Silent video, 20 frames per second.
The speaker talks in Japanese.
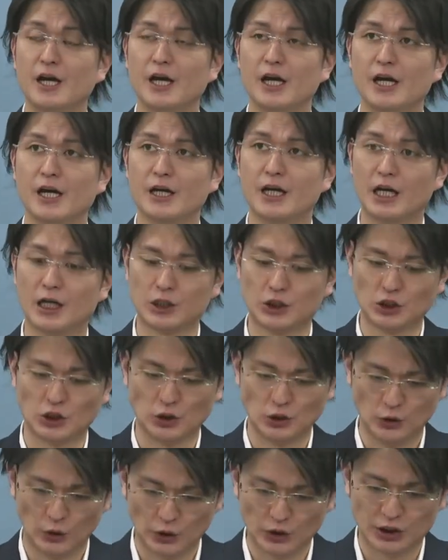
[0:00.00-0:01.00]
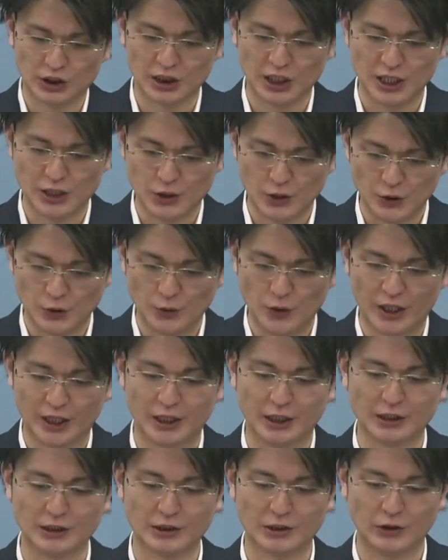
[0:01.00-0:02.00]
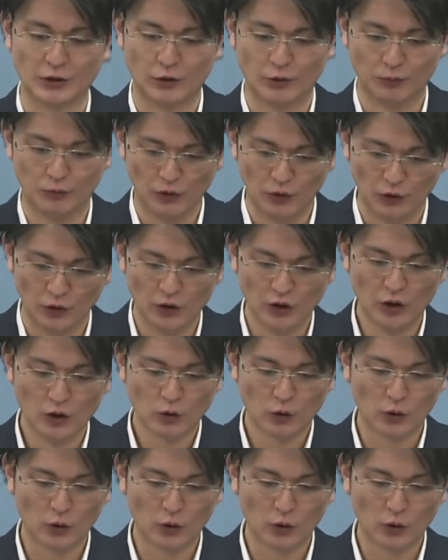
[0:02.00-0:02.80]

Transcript: えー、学習をしていくわけですけども、